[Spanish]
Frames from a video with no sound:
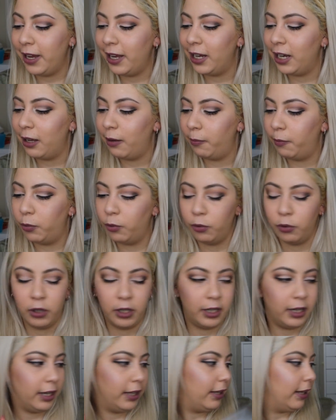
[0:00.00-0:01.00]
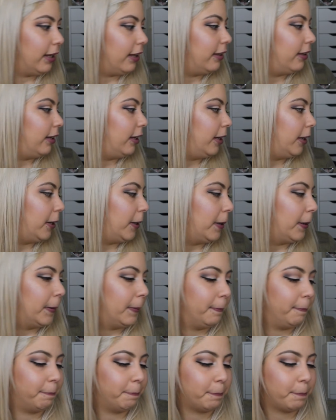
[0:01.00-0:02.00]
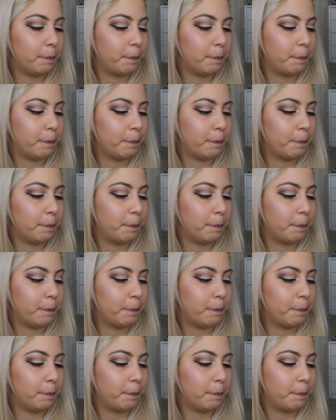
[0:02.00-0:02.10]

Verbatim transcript: en la búsqueda de...